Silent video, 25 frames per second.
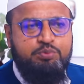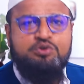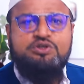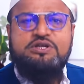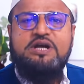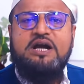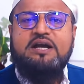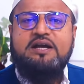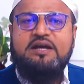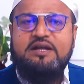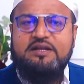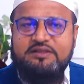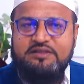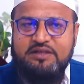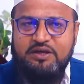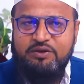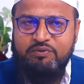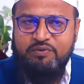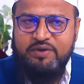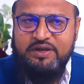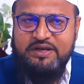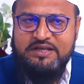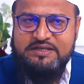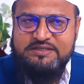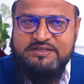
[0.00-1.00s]
पूजा करते
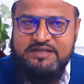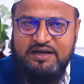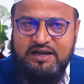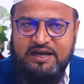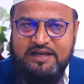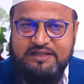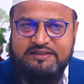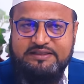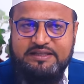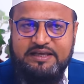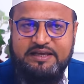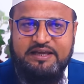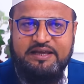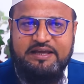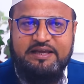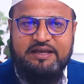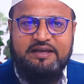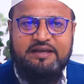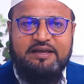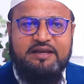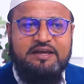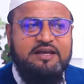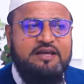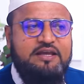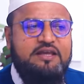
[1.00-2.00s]
हुए नजर आते
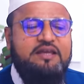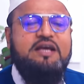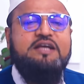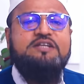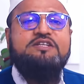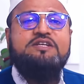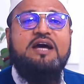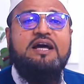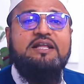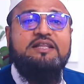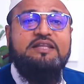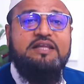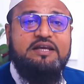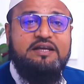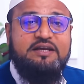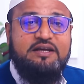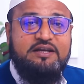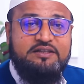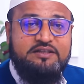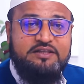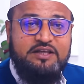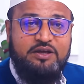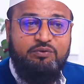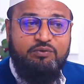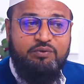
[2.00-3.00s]
हैं या शादी
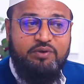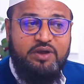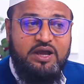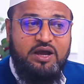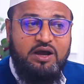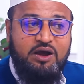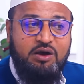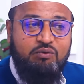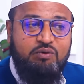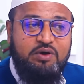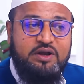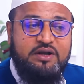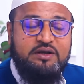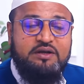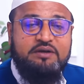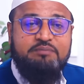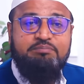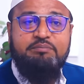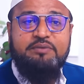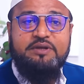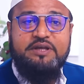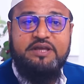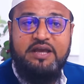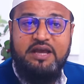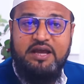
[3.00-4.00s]
करते हुए हवन
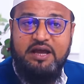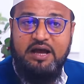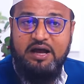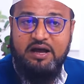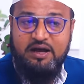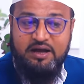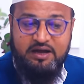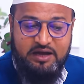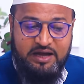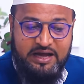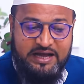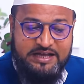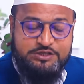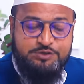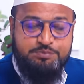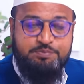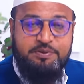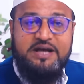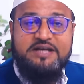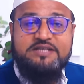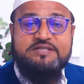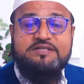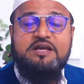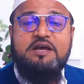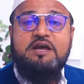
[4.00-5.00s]
के
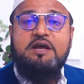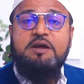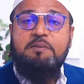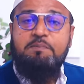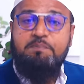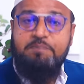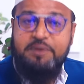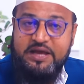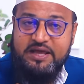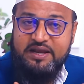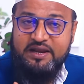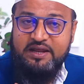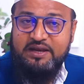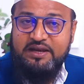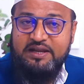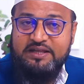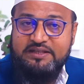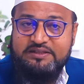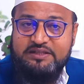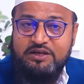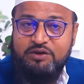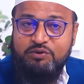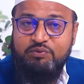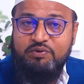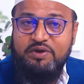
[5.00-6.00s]
आसपास फेरे
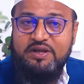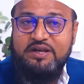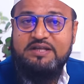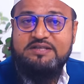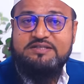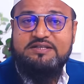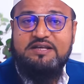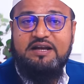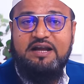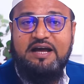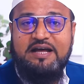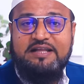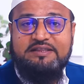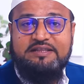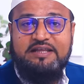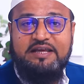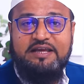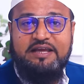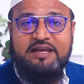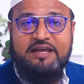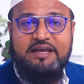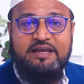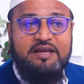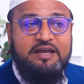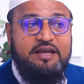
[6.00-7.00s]
लेते हुए नजर आते
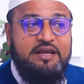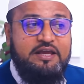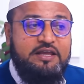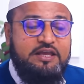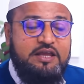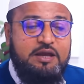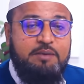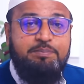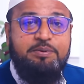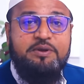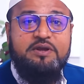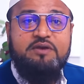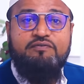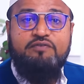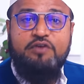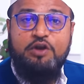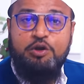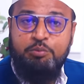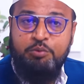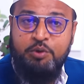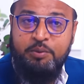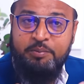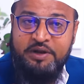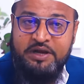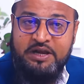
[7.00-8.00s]
हैं या फिर
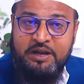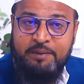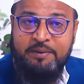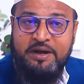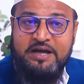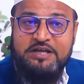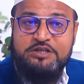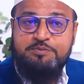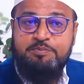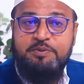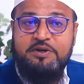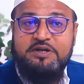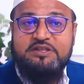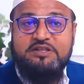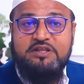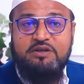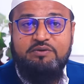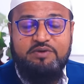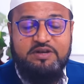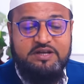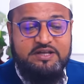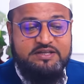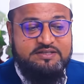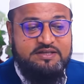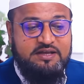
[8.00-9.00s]
फिल्मों में नमाज पढ़ते
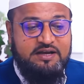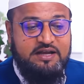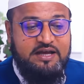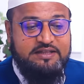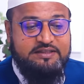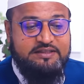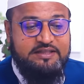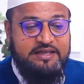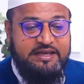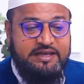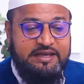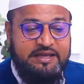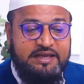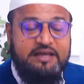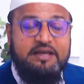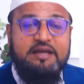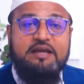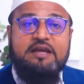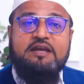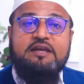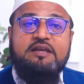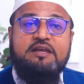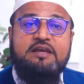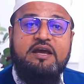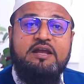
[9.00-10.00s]
हुए नजर आते
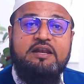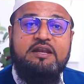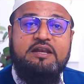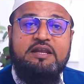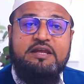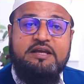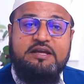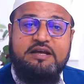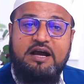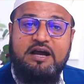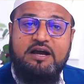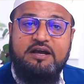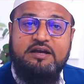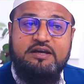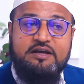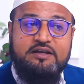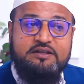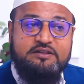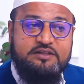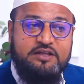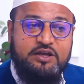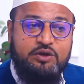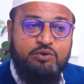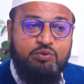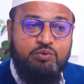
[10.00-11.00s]
हैं या निकाह
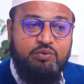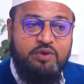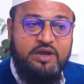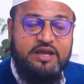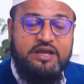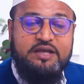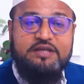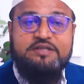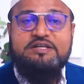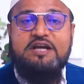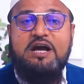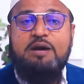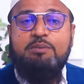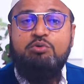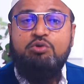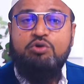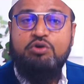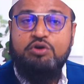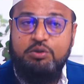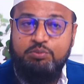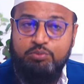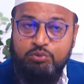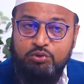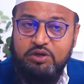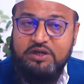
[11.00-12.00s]
करते हुए हिजाब
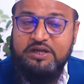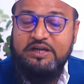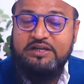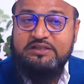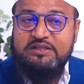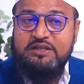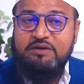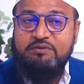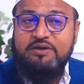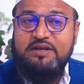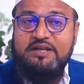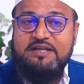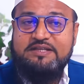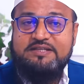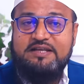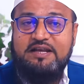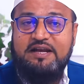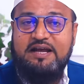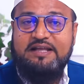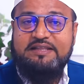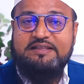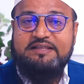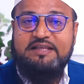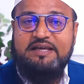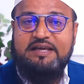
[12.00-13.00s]
कबूल करते हुए नजर
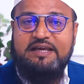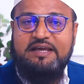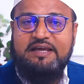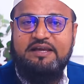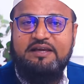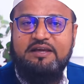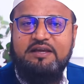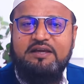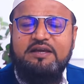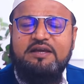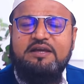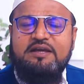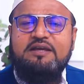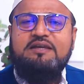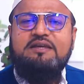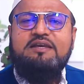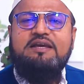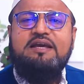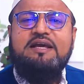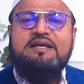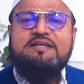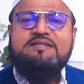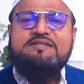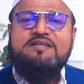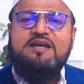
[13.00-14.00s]
आते हैं
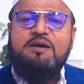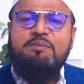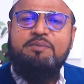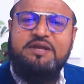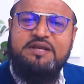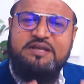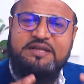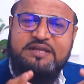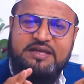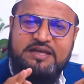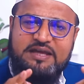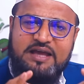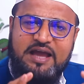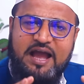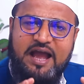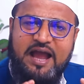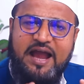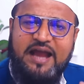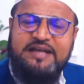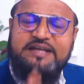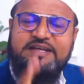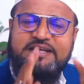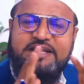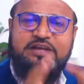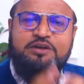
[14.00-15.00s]
ये सब इनकी
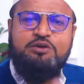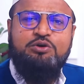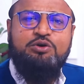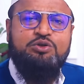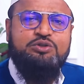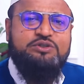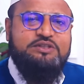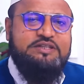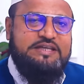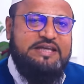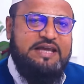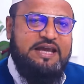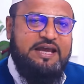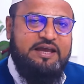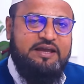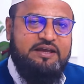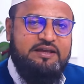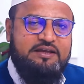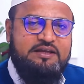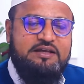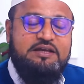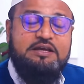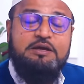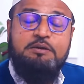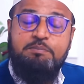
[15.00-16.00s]
एक्टिंग होती है
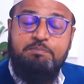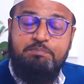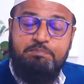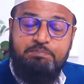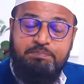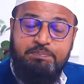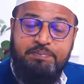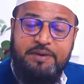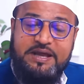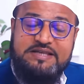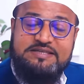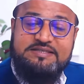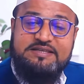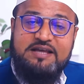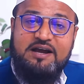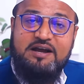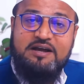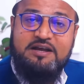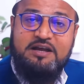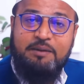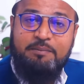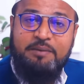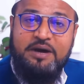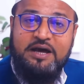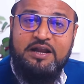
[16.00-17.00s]
पैसा
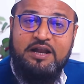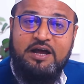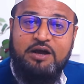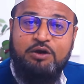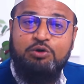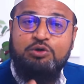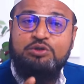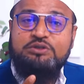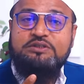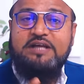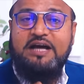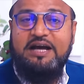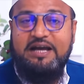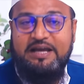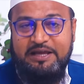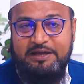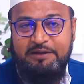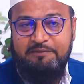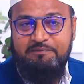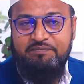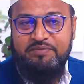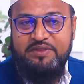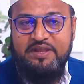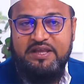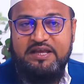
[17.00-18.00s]
कमाना होता है
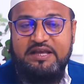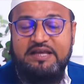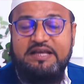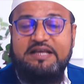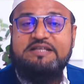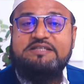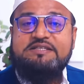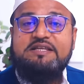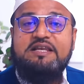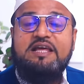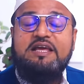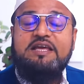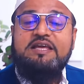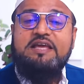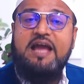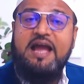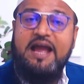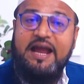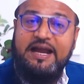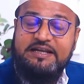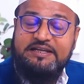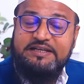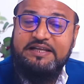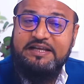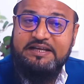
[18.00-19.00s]
इसलिए
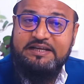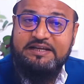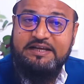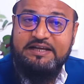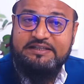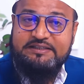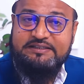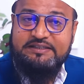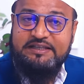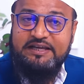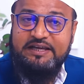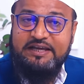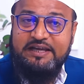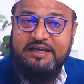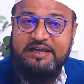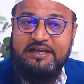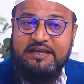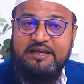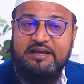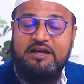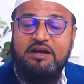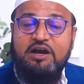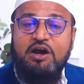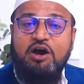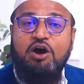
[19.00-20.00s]
ये एक्टिंग करते हैं
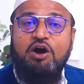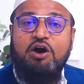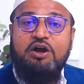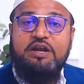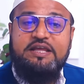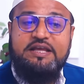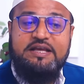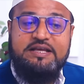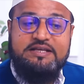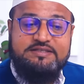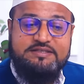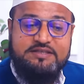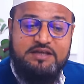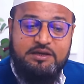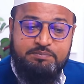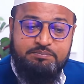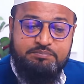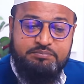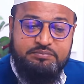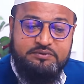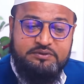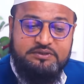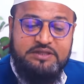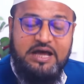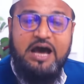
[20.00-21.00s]
और ये सब
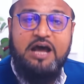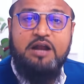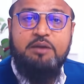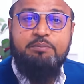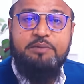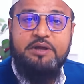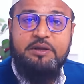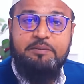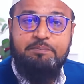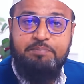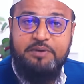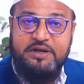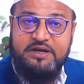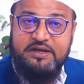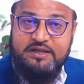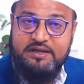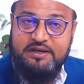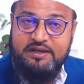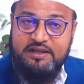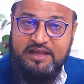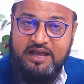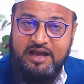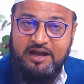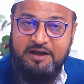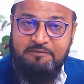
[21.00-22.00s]
धार्मिक
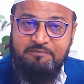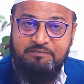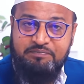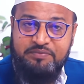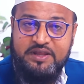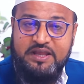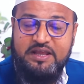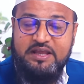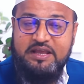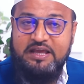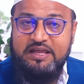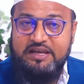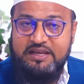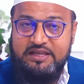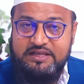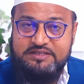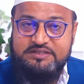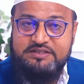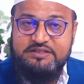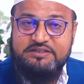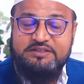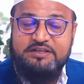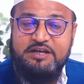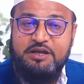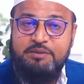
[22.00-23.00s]
प्रक्रिया यानी
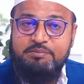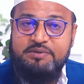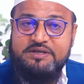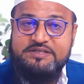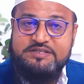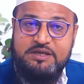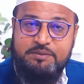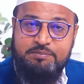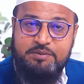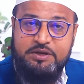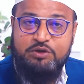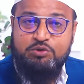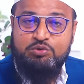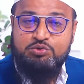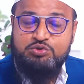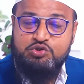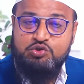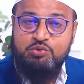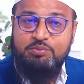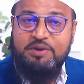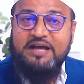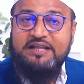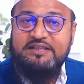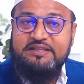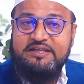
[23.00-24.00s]
जितने मजहबी
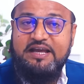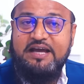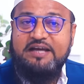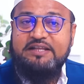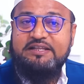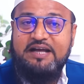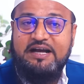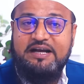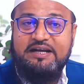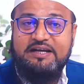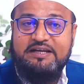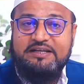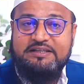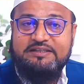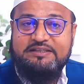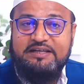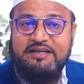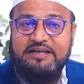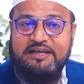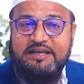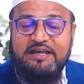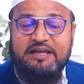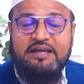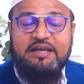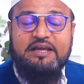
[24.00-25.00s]
रसुमात अदा करते
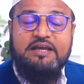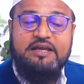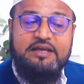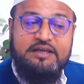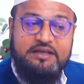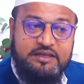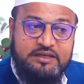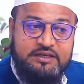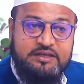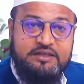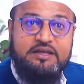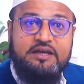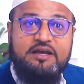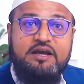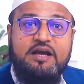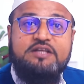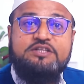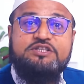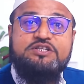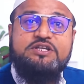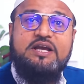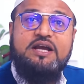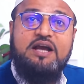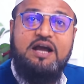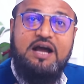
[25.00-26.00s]
हैं इनके
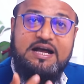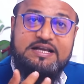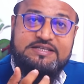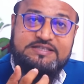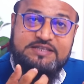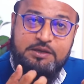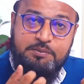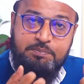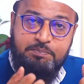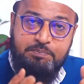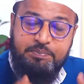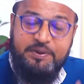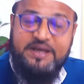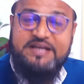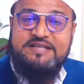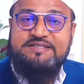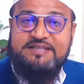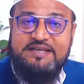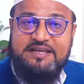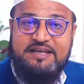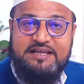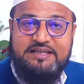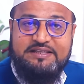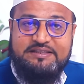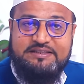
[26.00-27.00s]
अच्छे खासे
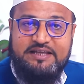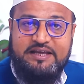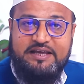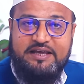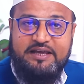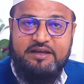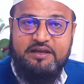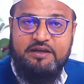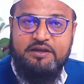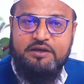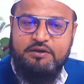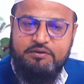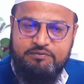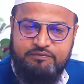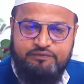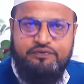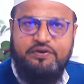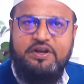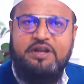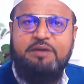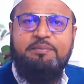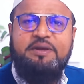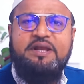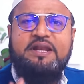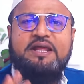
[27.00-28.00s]
पैसे लेते हैं
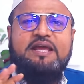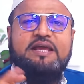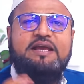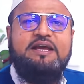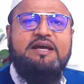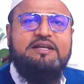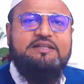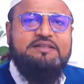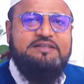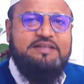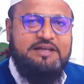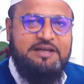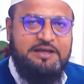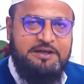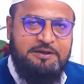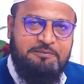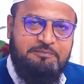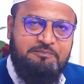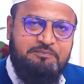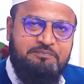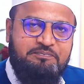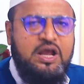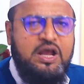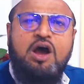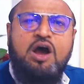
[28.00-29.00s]
फ्री में नहीं करते हैं
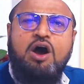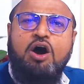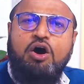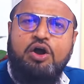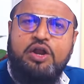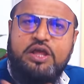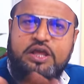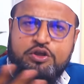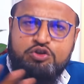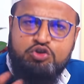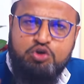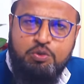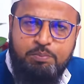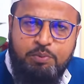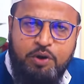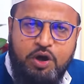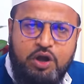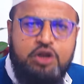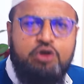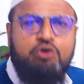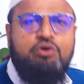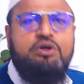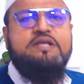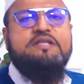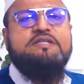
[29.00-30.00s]
और ये जो
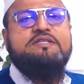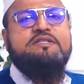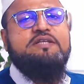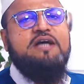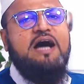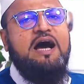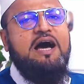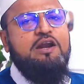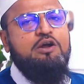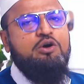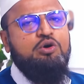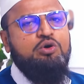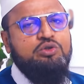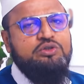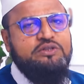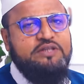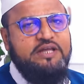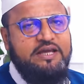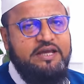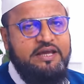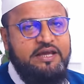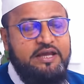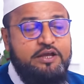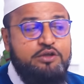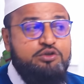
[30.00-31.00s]
बॉलीवुड स्टार
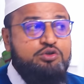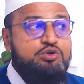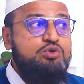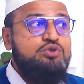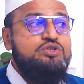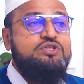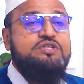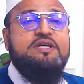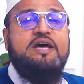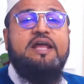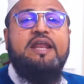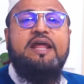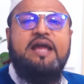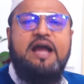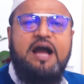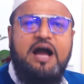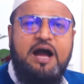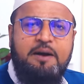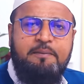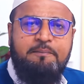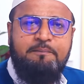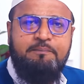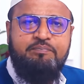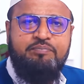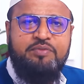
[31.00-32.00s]
होते हैं जो
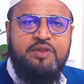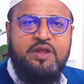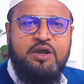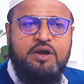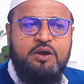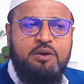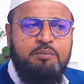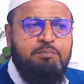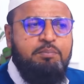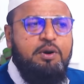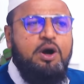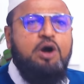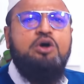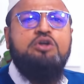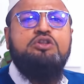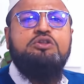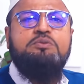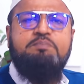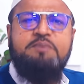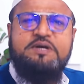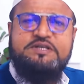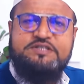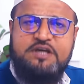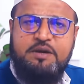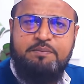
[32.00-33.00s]
सरेआम बहुत
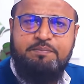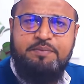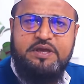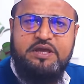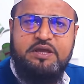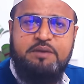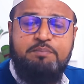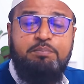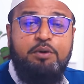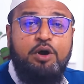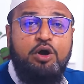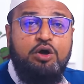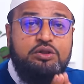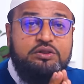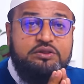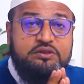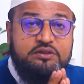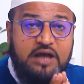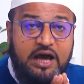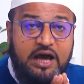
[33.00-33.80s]
मजहबी बहुत